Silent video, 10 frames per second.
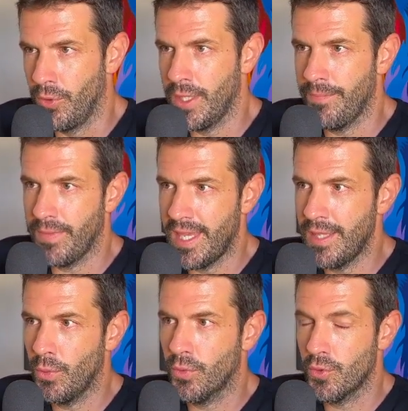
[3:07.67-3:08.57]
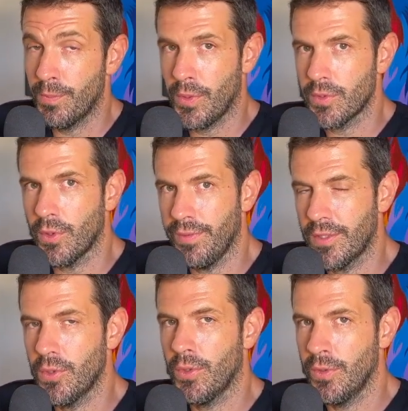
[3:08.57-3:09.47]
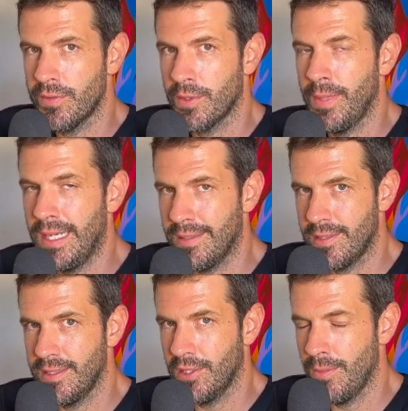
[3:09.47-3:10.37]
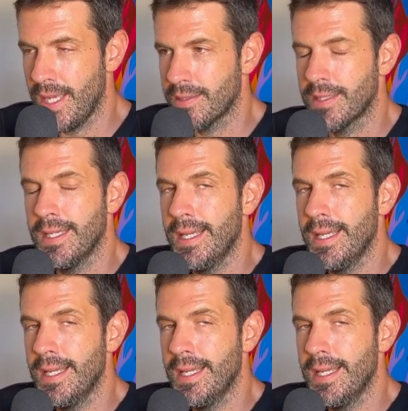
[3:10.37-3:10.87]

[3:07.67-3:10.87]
Ok et donc je pense qu'en facturant 900 balles un site e-commerce,